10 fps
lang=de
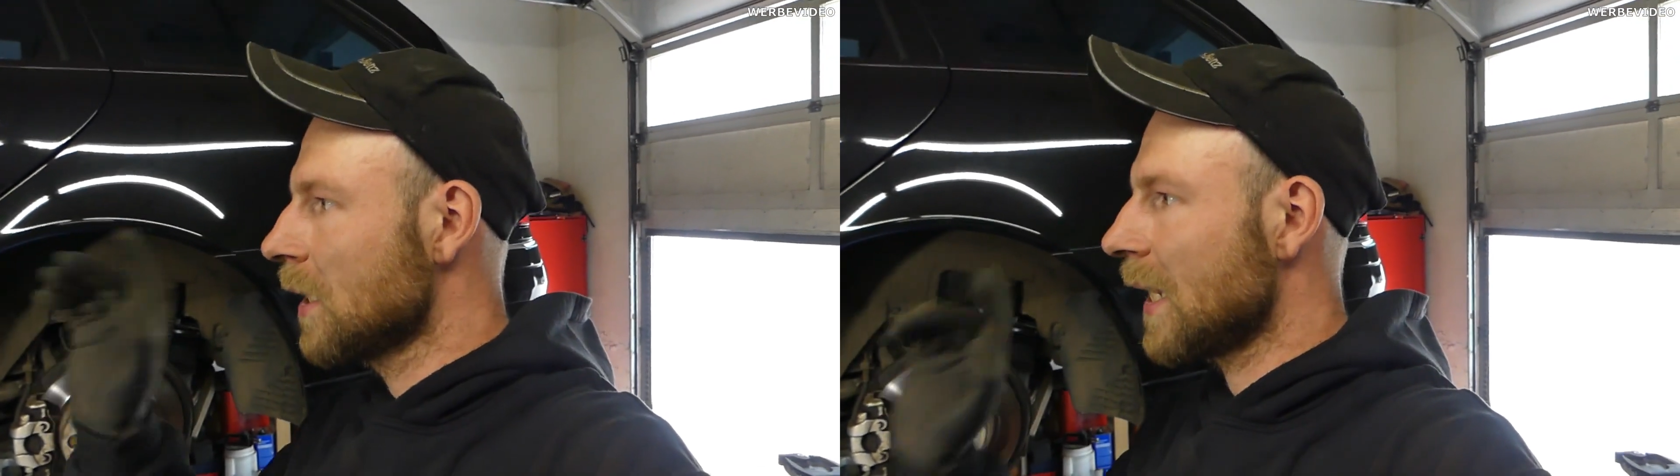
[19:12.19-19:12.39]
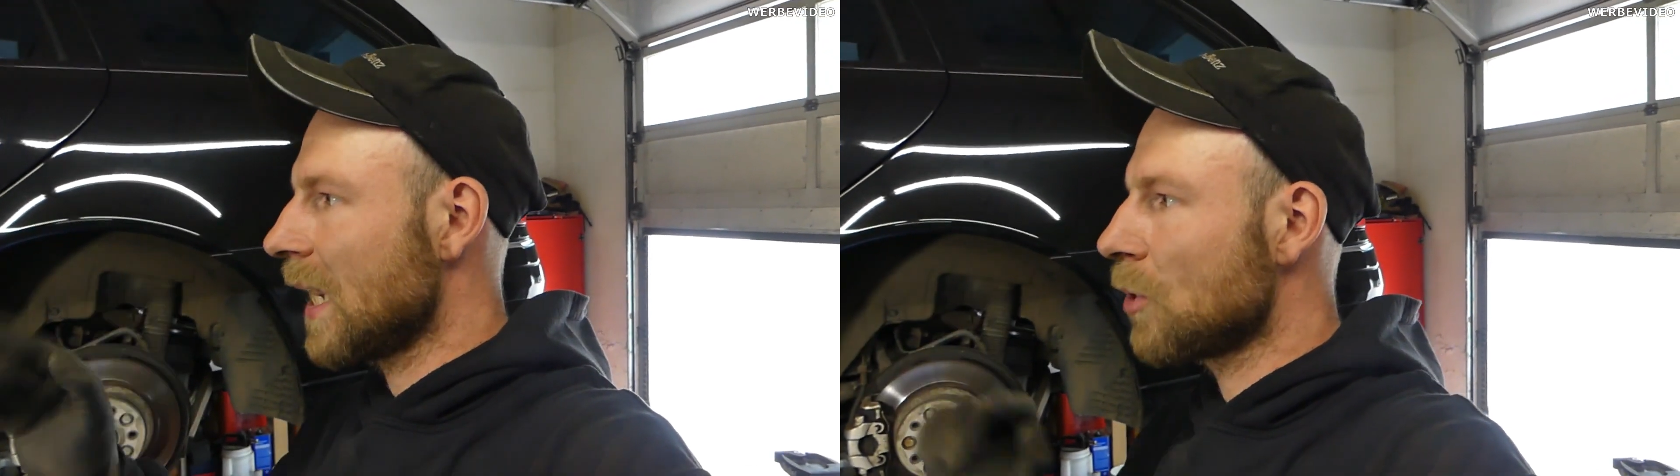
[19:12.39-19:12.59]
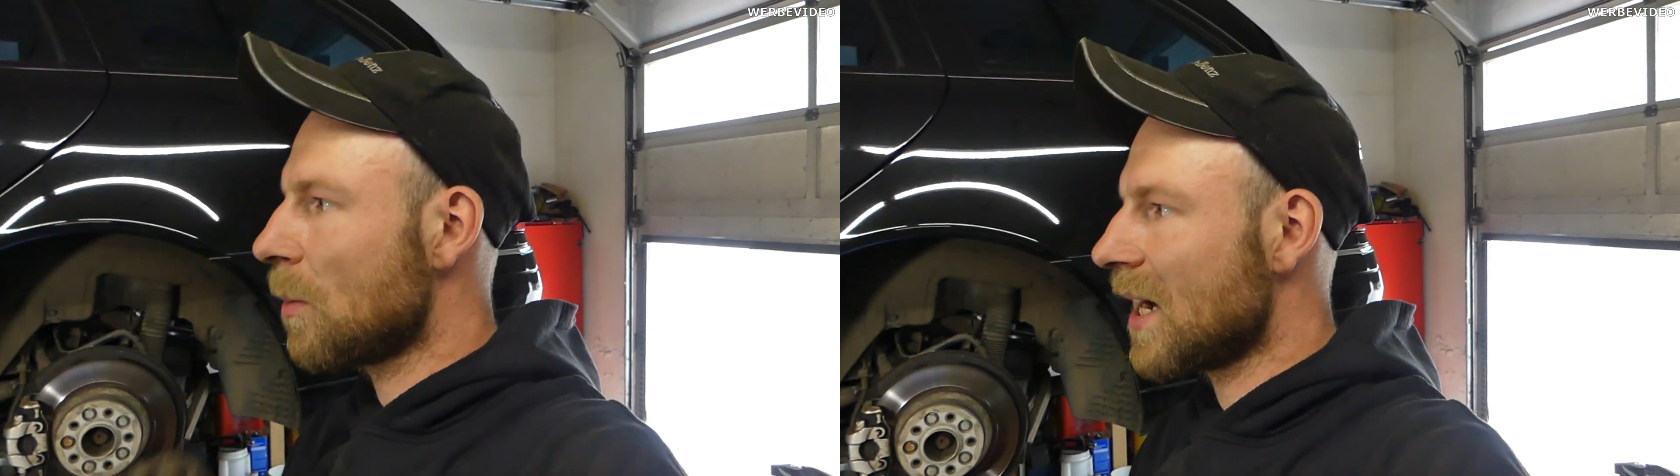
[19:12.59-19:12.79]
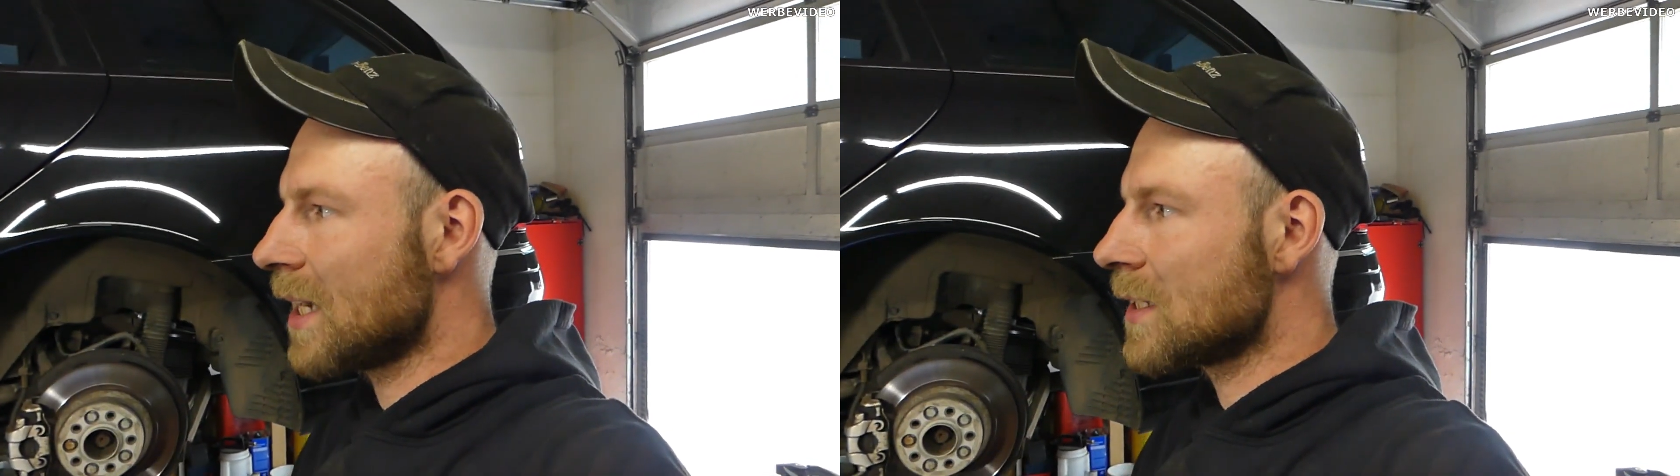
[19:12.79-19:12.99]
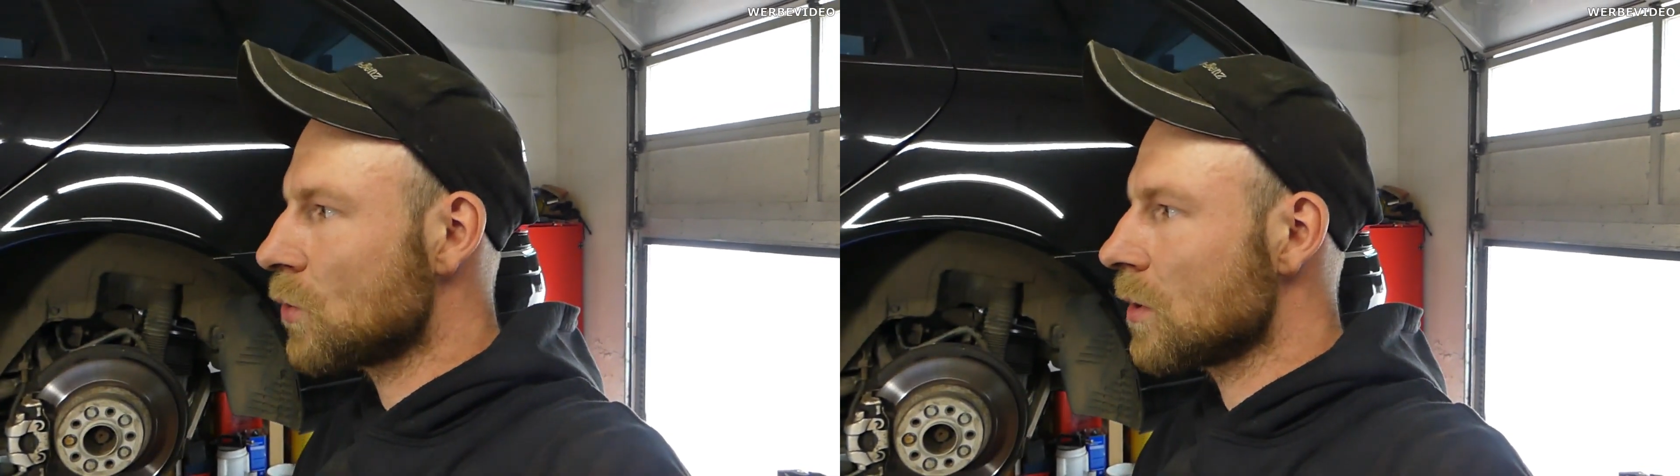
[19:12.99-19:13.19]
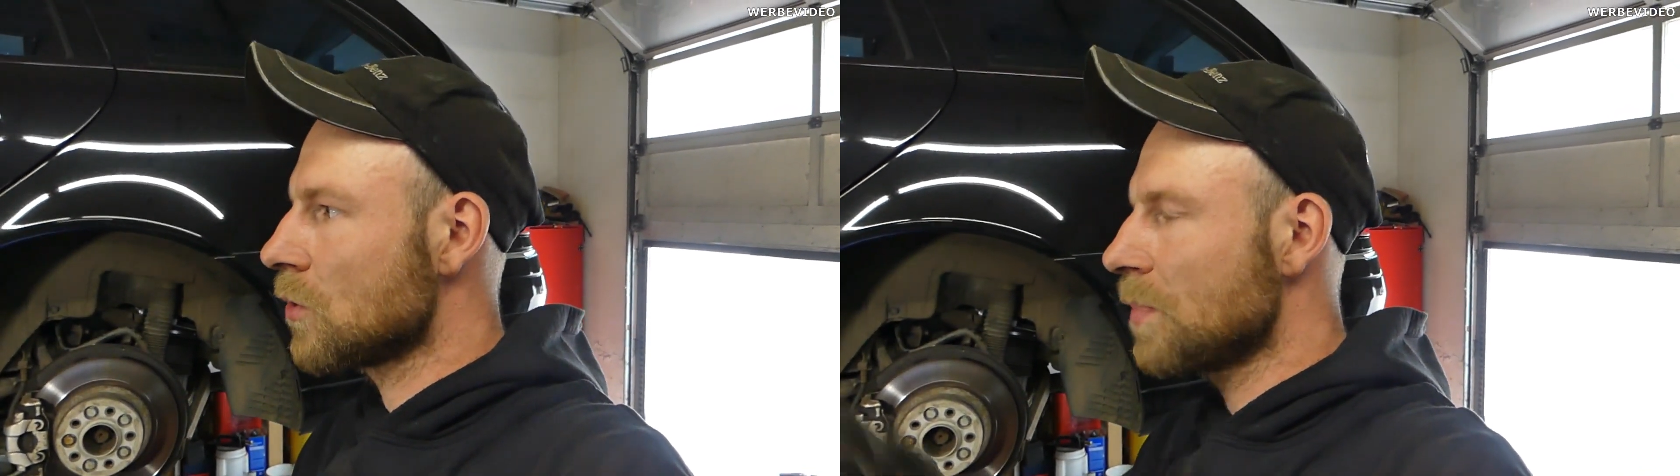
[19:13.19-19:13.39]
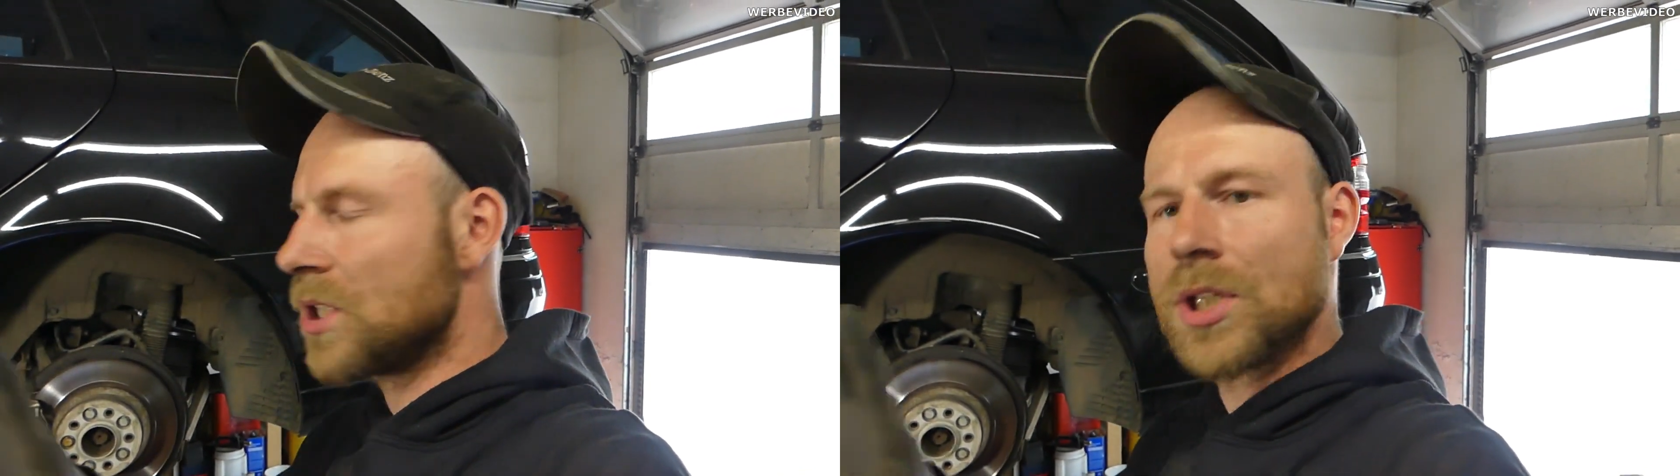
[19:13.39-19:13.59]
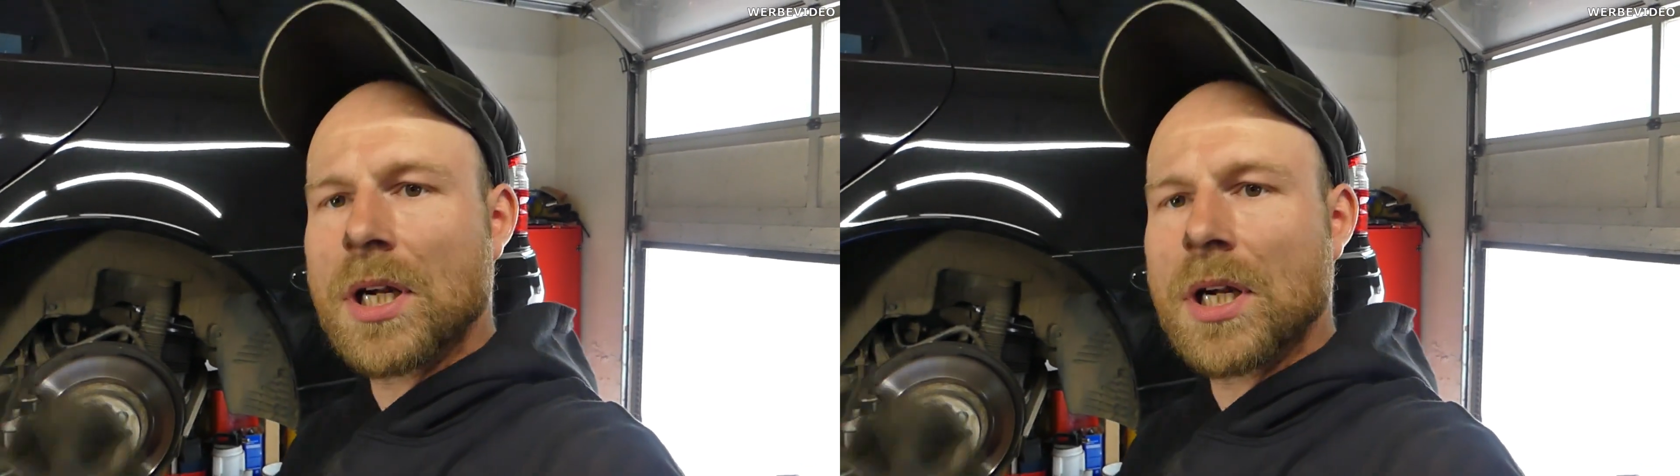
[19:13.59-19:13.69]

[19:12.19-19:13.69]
Da gehen wir nochmal ganz kurz so ein bisschen